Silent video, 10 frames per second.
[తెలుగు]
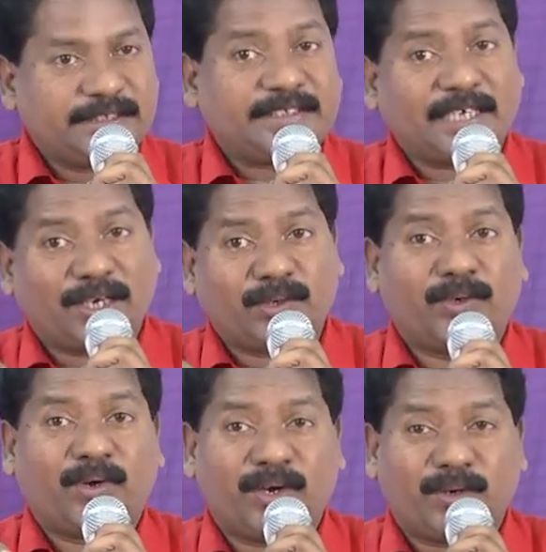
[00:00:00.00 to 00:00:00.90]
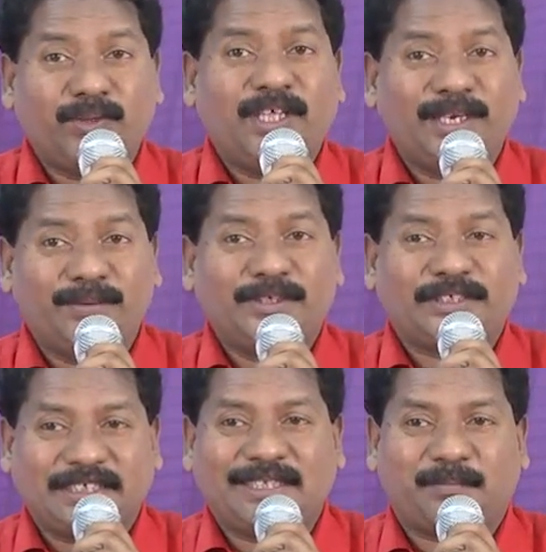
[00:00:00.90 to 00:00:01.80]
సాకు కొరకు దేవుడు
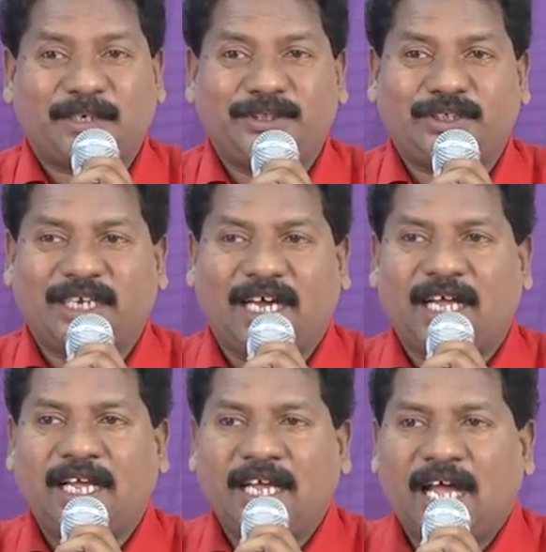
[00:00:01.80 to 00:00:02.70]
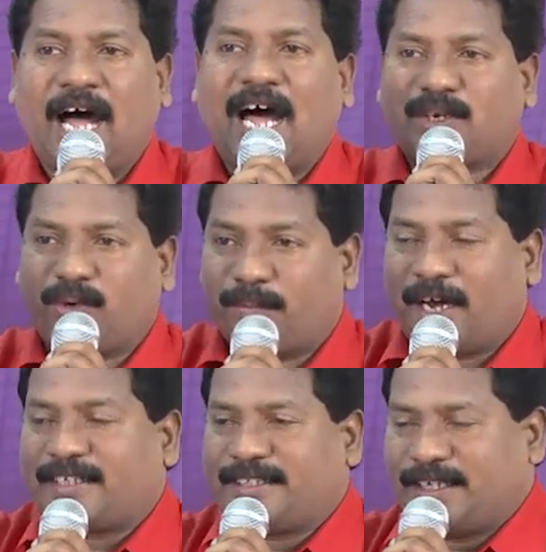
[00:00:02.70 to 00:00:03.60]
సిద్ధపరిచిన ఆ
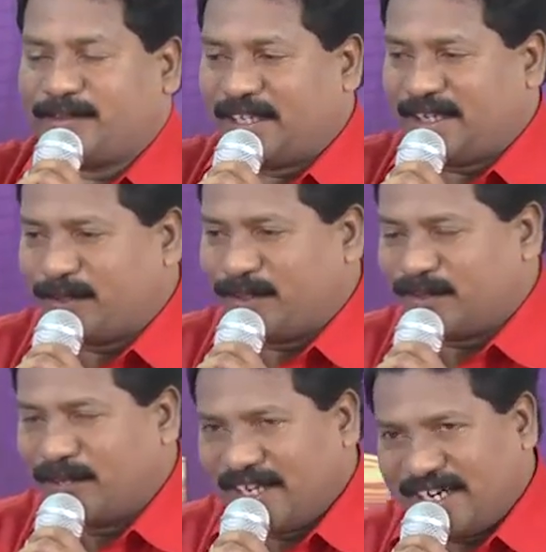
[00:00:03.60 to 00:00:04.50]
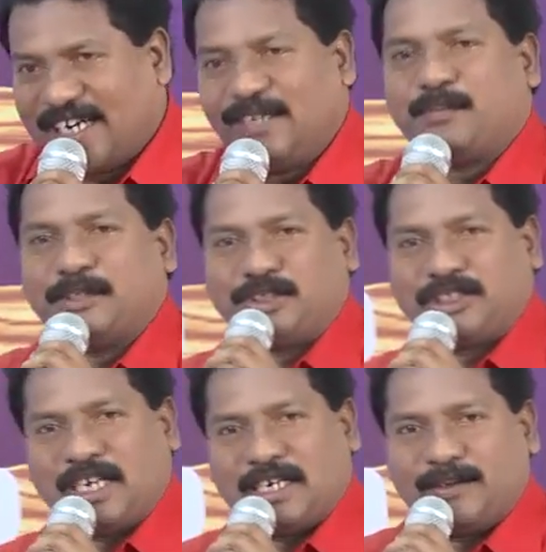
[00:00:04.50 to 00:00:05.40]
కుమార్తెను దేవుడు
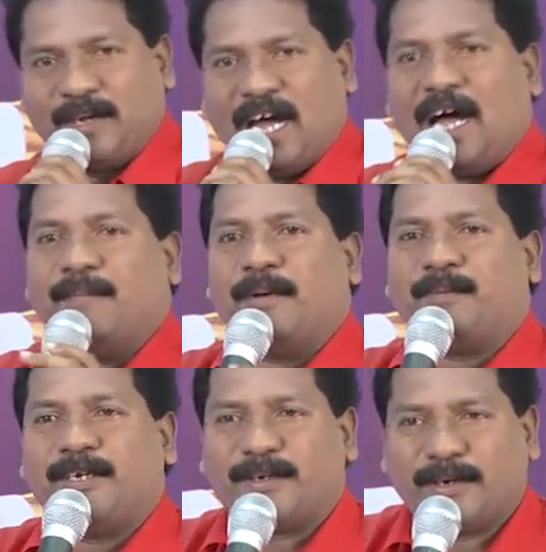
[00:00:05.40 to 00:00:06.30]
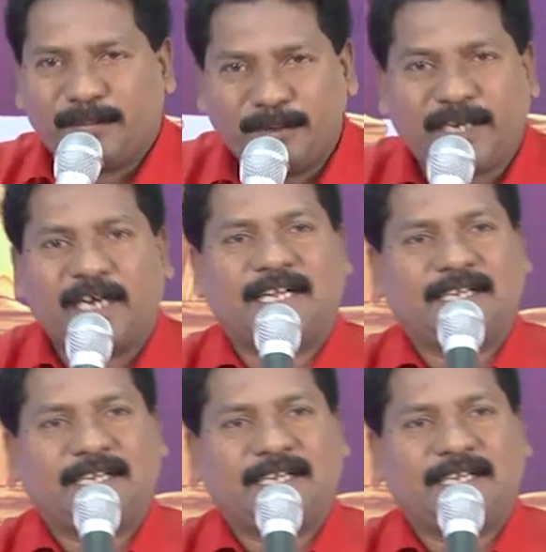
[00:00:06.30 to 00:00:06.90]
నడిపించాడు ఆమె పేరు రిబుక